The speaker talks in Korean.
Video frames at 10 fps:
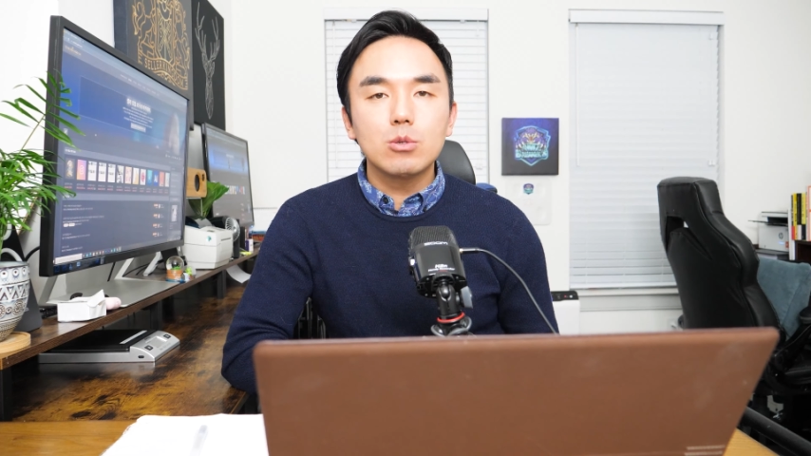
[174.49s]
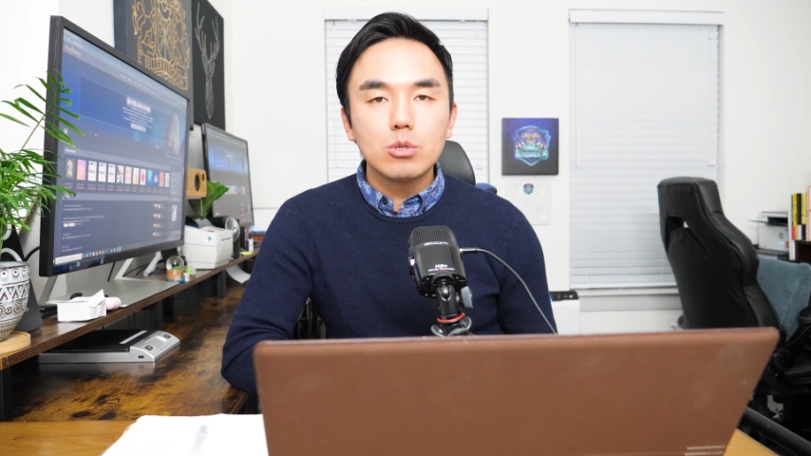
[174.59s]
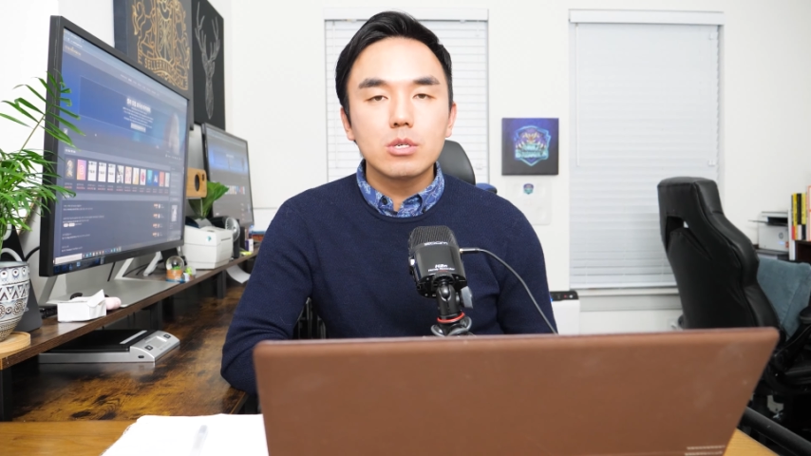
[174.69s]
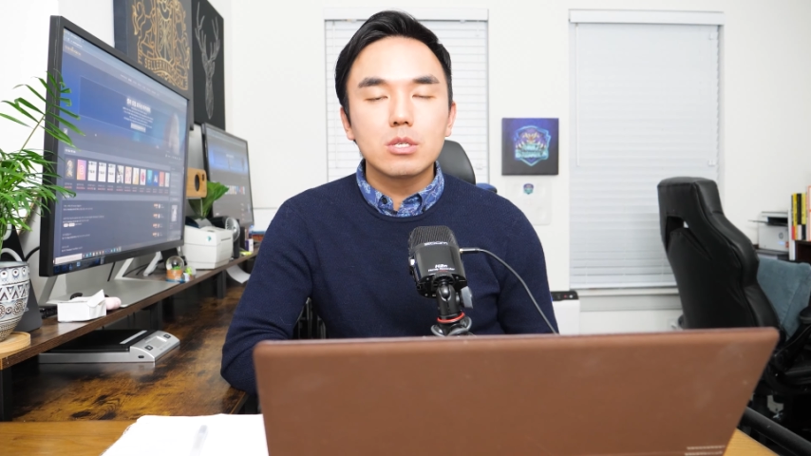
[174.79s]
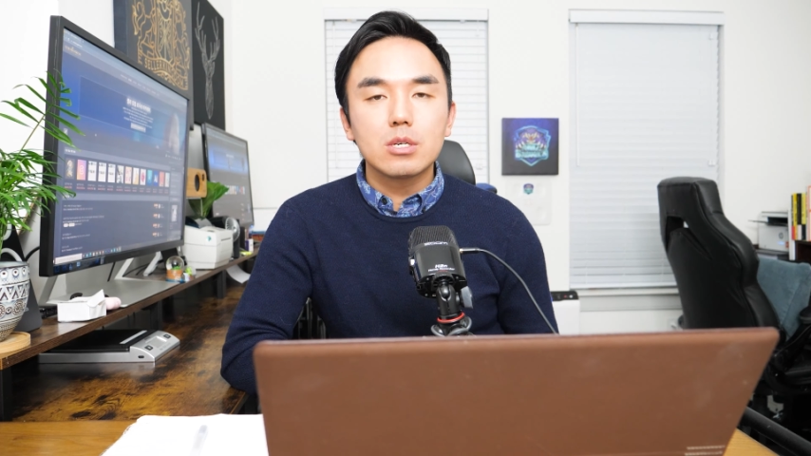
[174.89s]

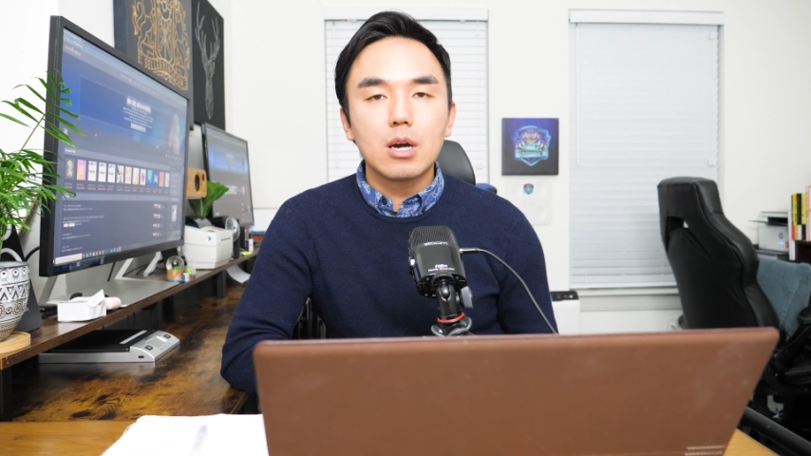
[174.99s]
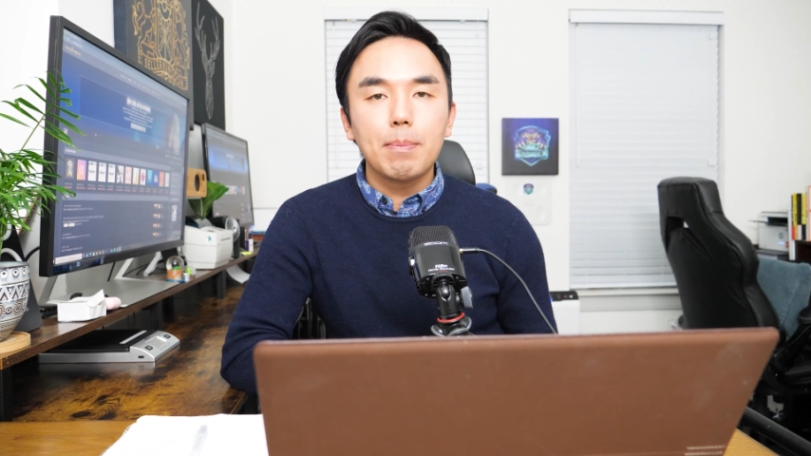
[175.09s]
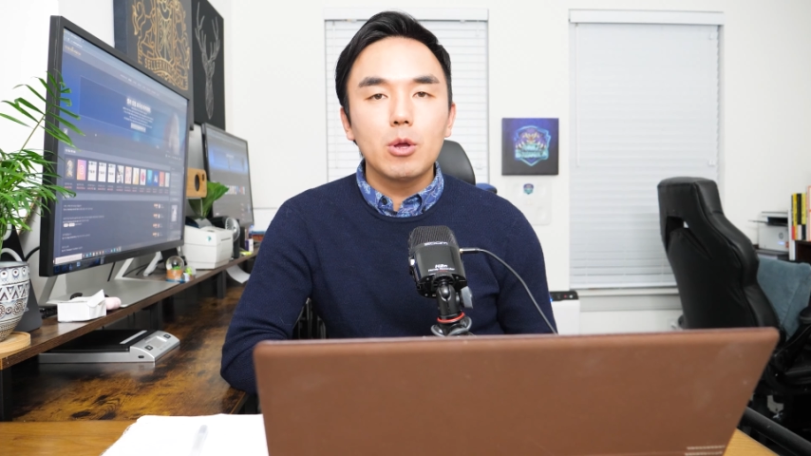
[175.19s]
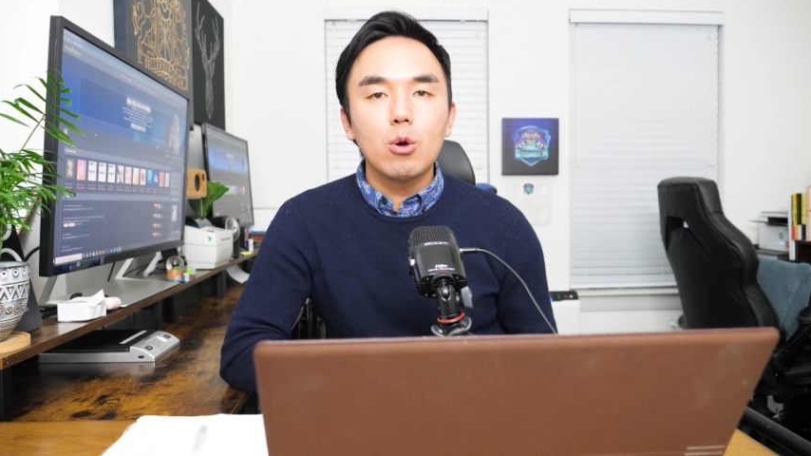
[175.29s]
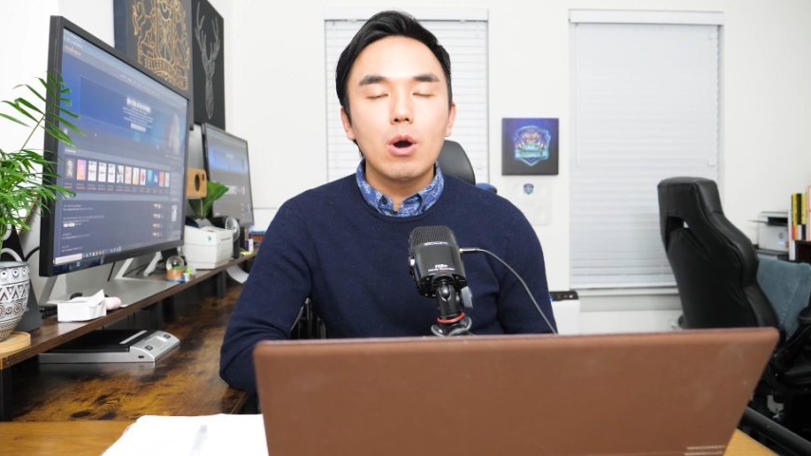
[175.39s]
소식지가
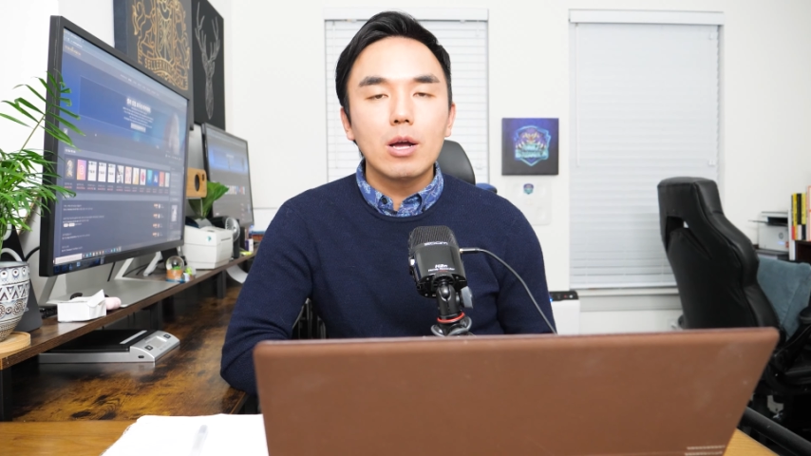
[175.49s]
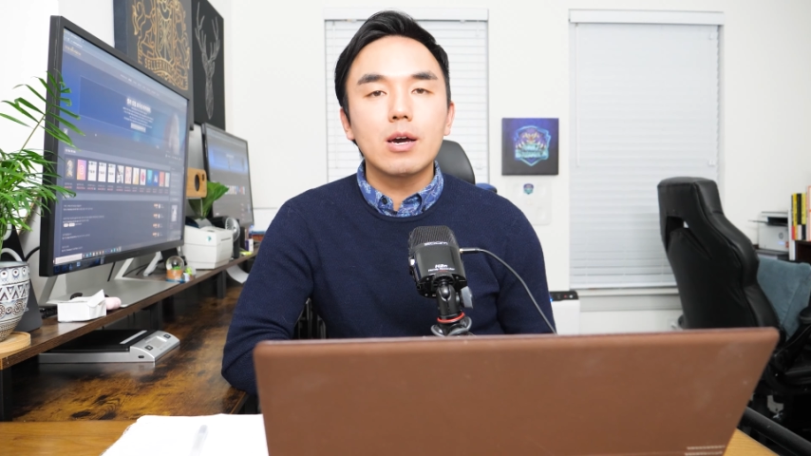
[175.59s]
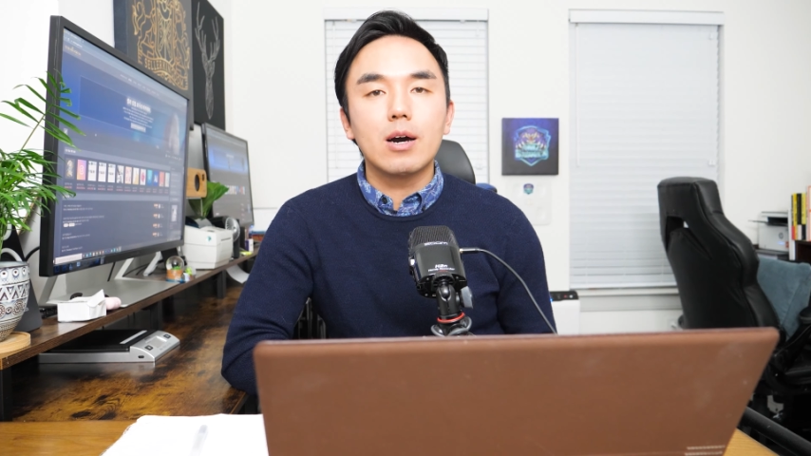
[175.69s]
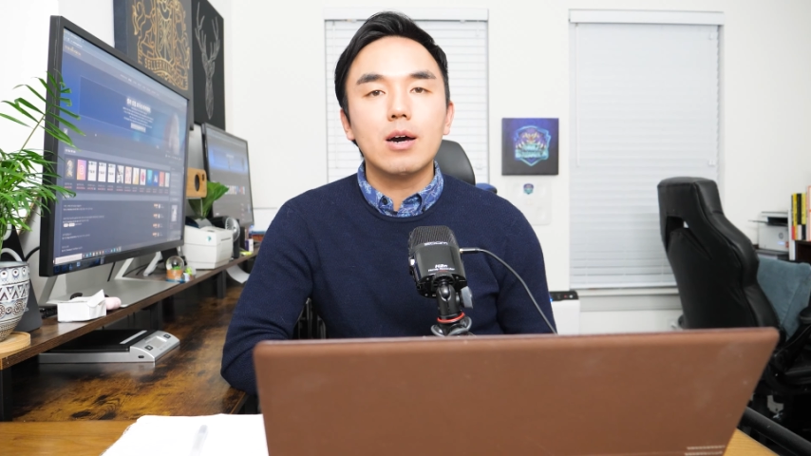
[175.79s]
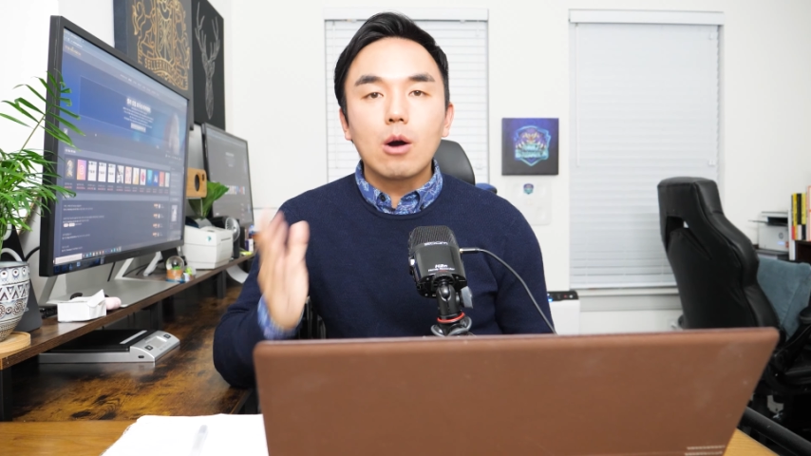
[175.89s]

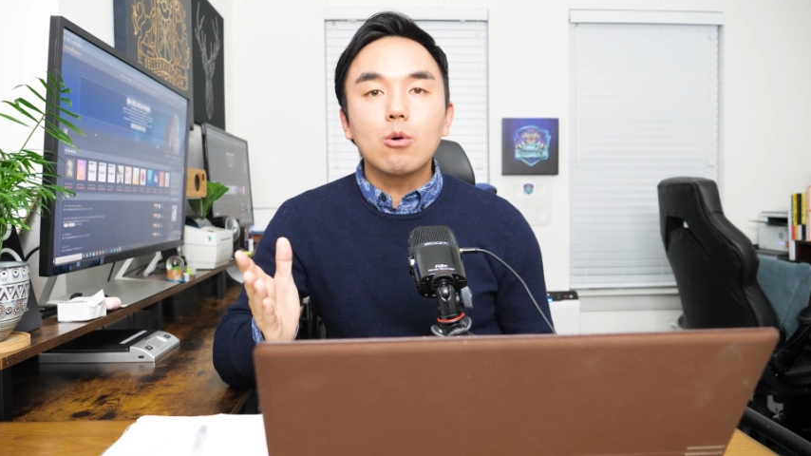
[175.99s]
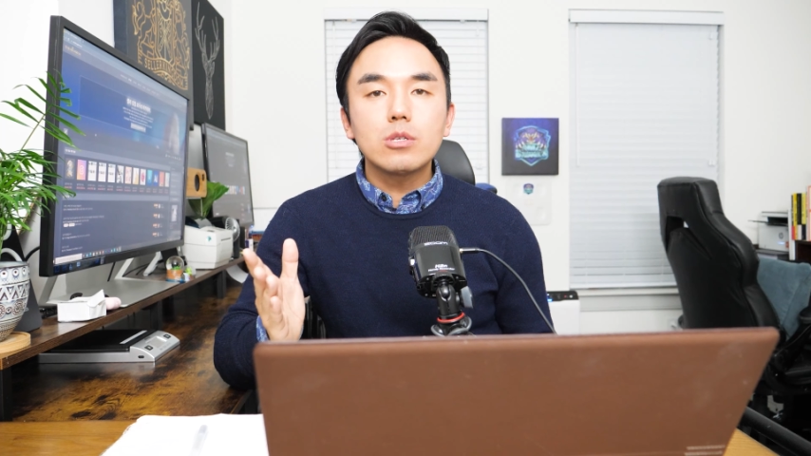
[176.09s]
필요하냐라고